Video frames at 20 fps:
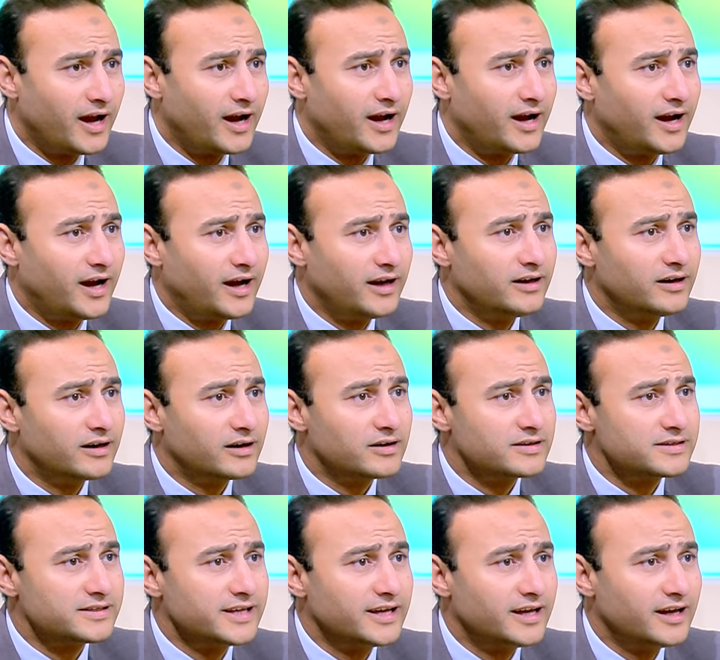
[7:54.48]
على
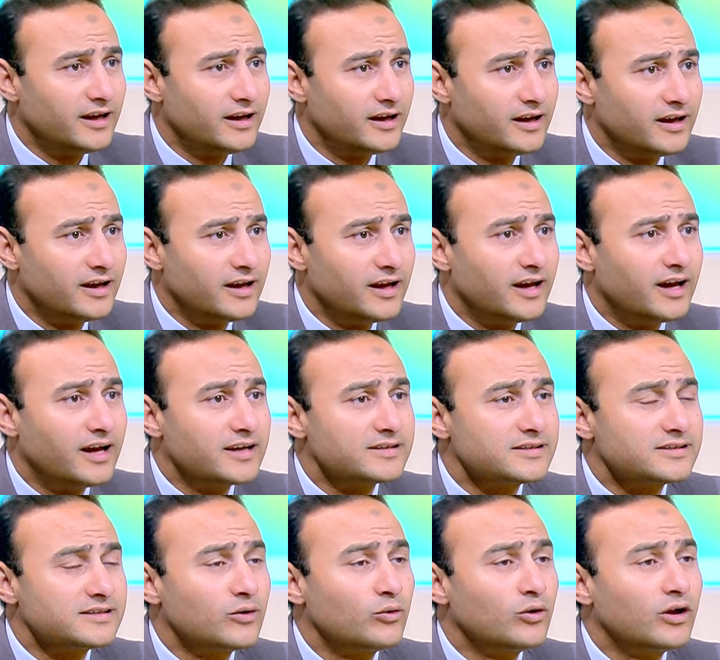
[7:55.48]
راسها
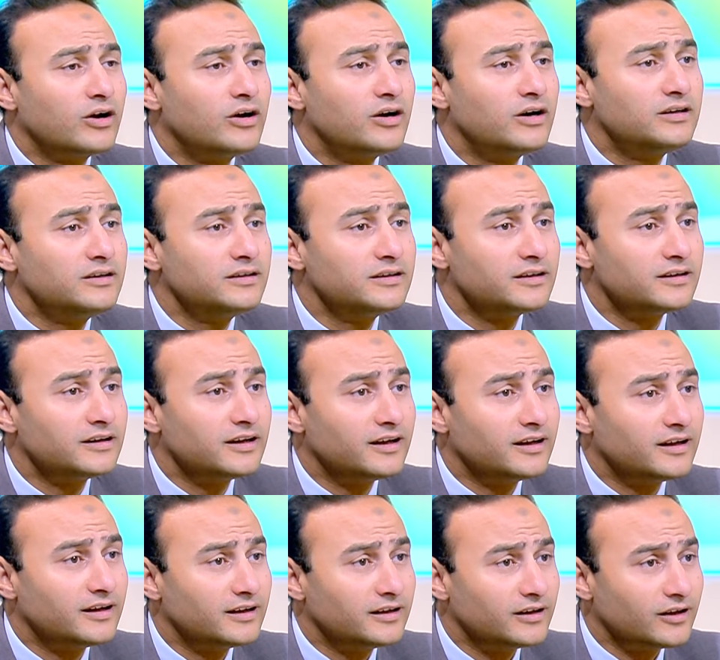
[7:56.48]
الصولجان
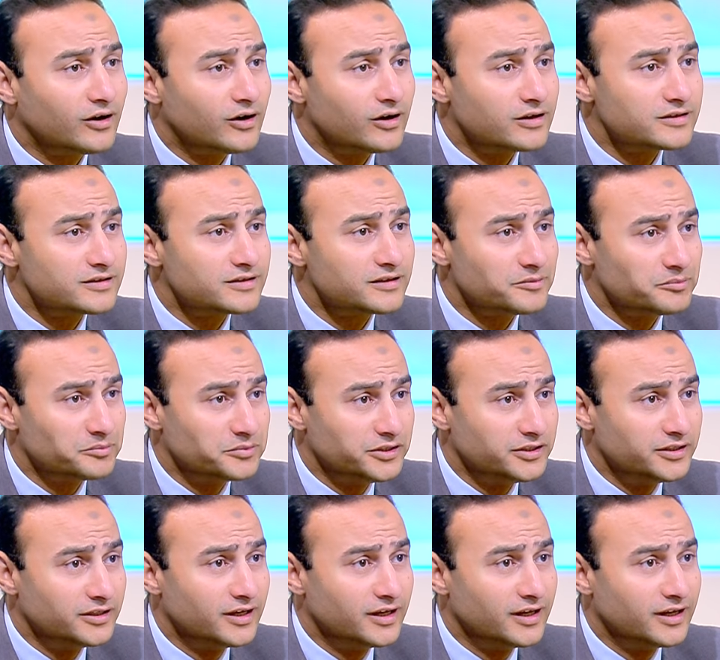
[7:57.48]
الخاص
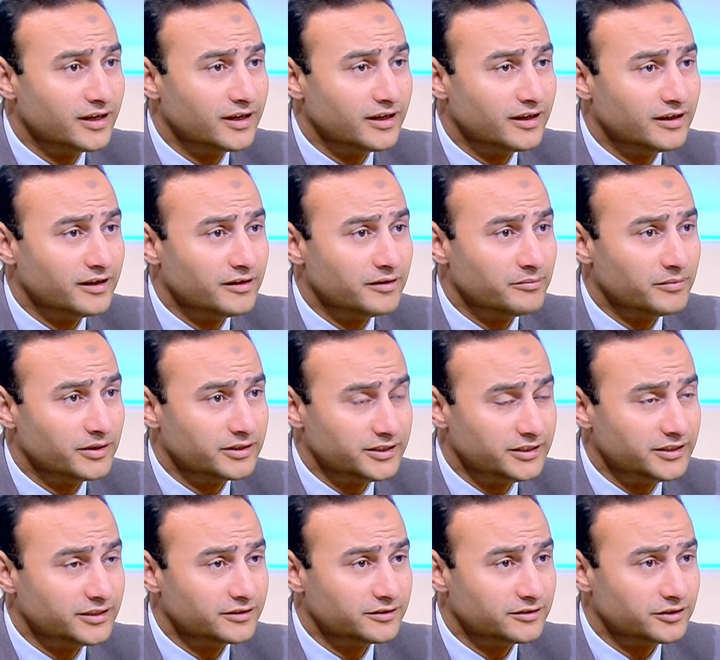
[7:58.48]

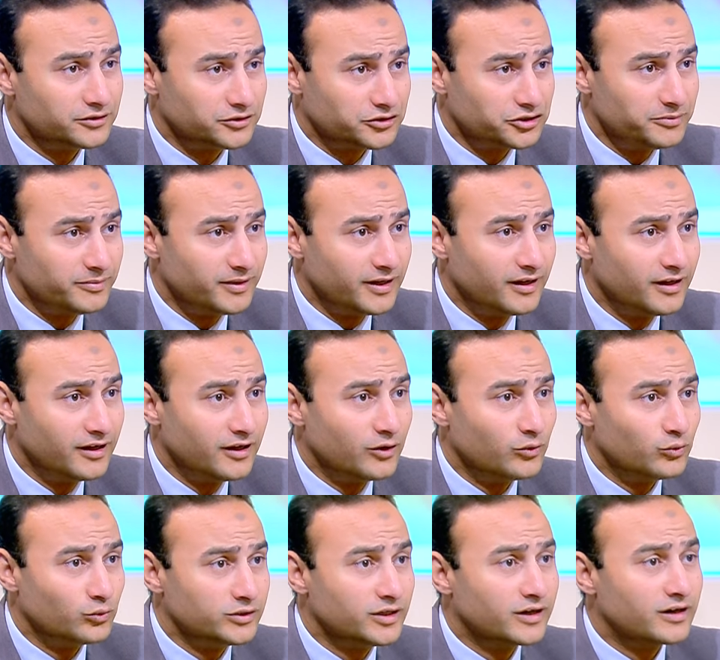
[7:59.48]
بمدينه طيبه
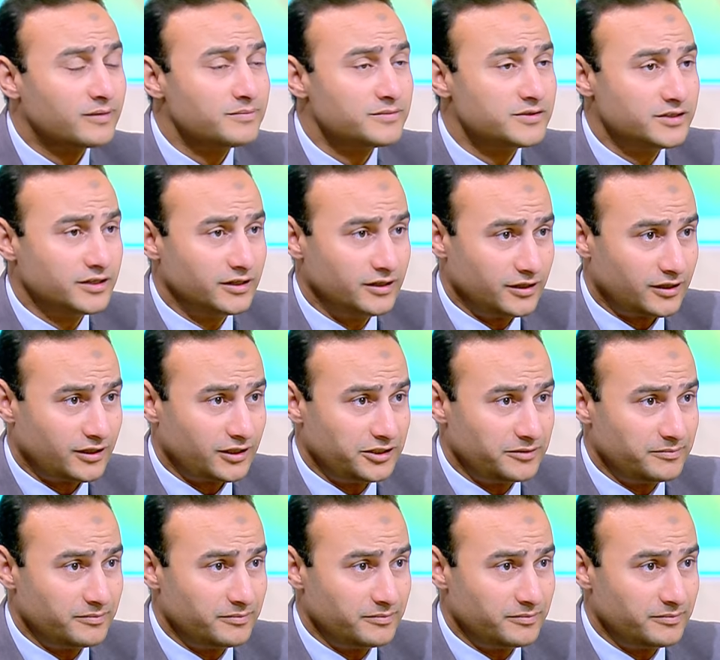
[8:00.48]
وده رمز الاقليم